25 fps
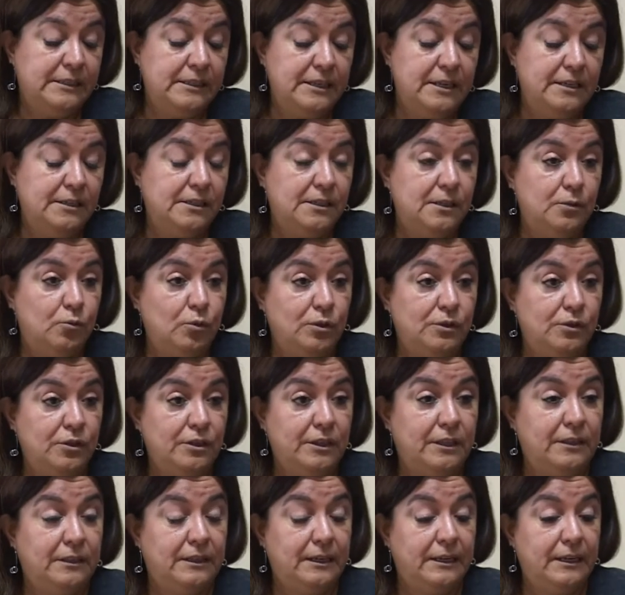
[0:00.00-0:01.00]
en,
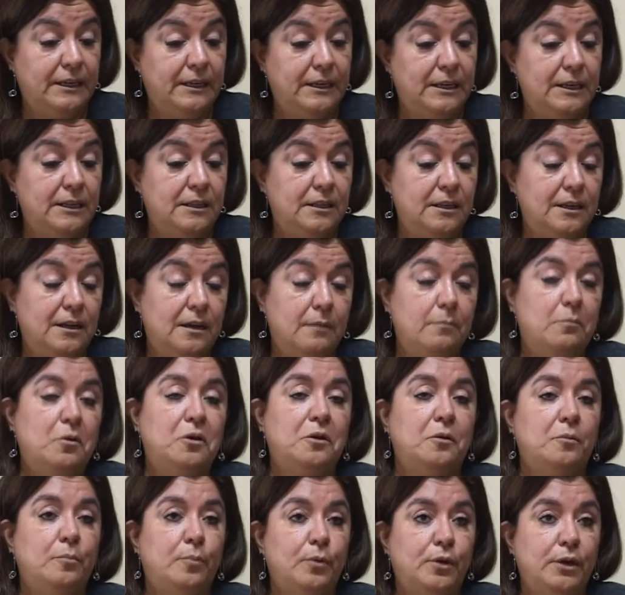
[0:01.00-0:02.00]
situaciones tan críticas.
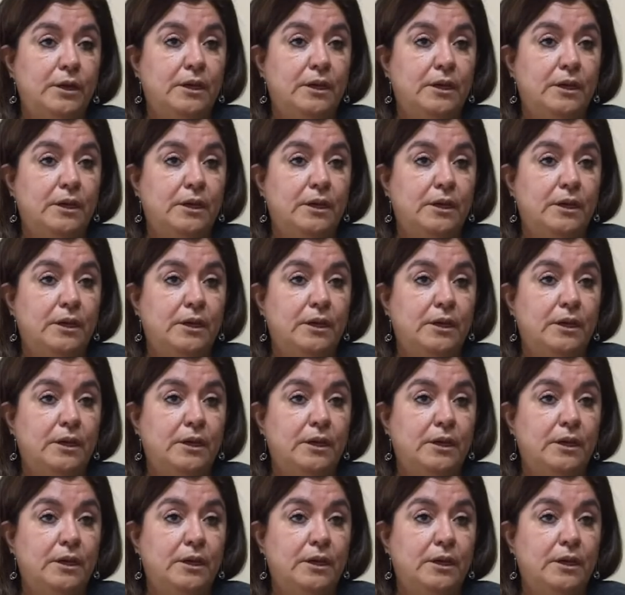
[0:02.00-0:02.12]
Bueno, por